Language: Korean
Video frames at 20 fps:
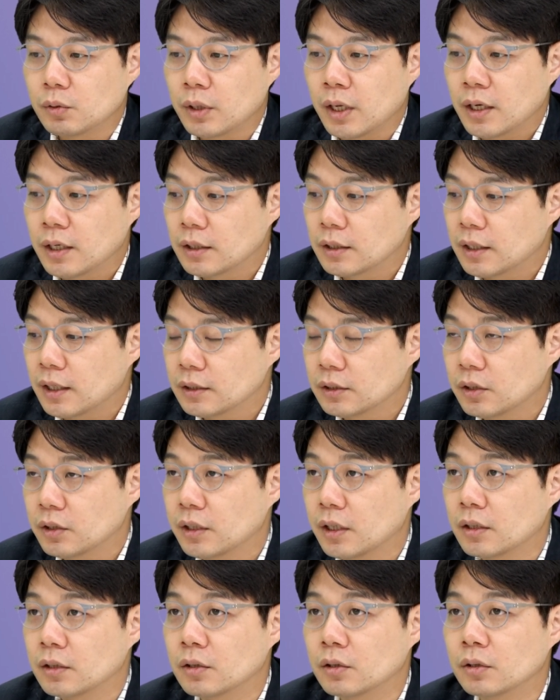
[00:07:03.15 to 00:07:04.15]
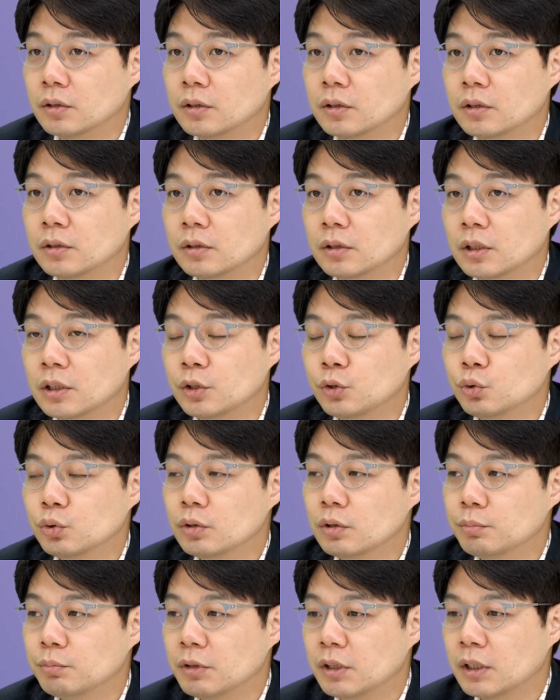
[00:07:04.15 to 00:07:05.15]
생각을 하셔야 되는 거는
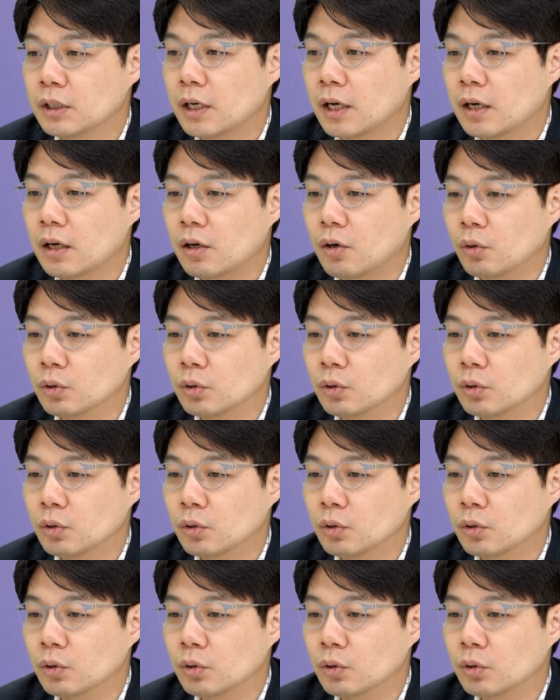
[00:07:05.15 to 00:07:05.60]
기준금리가